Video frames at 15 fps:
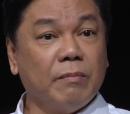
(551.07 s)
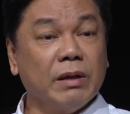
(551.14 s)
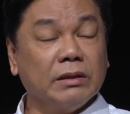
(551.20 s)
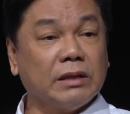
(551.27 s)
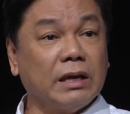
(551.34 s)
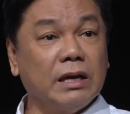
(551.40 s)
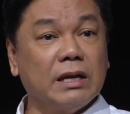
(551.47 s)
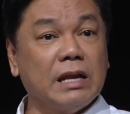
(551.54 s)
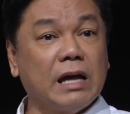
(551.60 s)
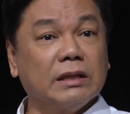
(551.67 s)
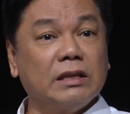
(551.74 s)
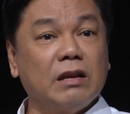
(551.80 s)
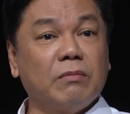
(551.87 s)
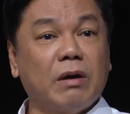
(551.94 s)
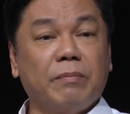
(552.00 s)
bantayan
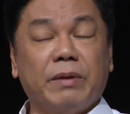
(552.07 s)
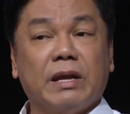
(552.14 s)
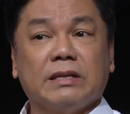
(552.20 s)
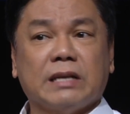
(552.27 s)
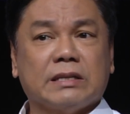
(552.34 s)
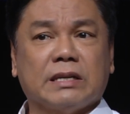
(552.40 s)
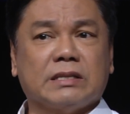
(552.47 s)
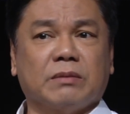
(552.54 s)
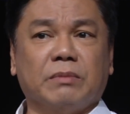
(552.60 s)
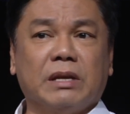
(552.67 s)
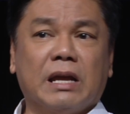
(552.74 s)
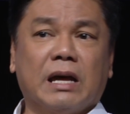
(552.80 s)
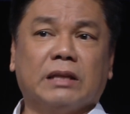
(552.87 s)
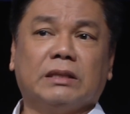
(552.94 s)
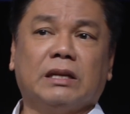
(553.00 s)
natin ang mga
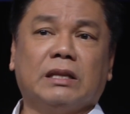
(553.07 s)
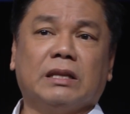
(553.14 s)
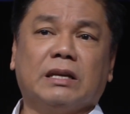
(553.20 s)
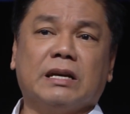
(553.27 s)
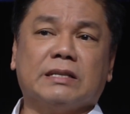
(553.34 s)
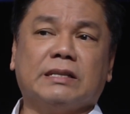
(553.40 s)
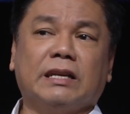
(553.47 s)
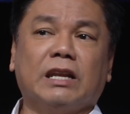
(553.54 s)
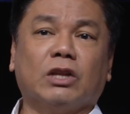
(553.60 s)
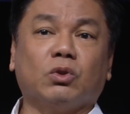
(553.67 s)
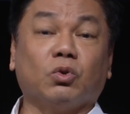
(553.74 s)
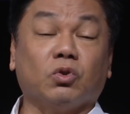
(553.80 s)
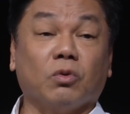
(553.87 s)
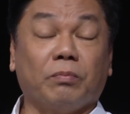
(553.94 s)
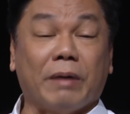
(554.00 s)
pinagsasasabi natin kasi
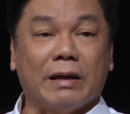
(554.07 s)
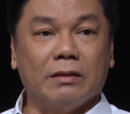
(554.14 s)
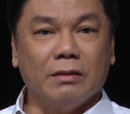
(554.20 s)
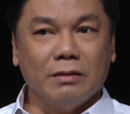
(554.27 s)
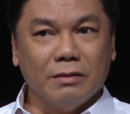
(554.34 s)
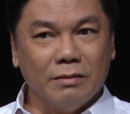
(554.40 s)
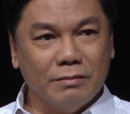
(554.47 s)
natutupad.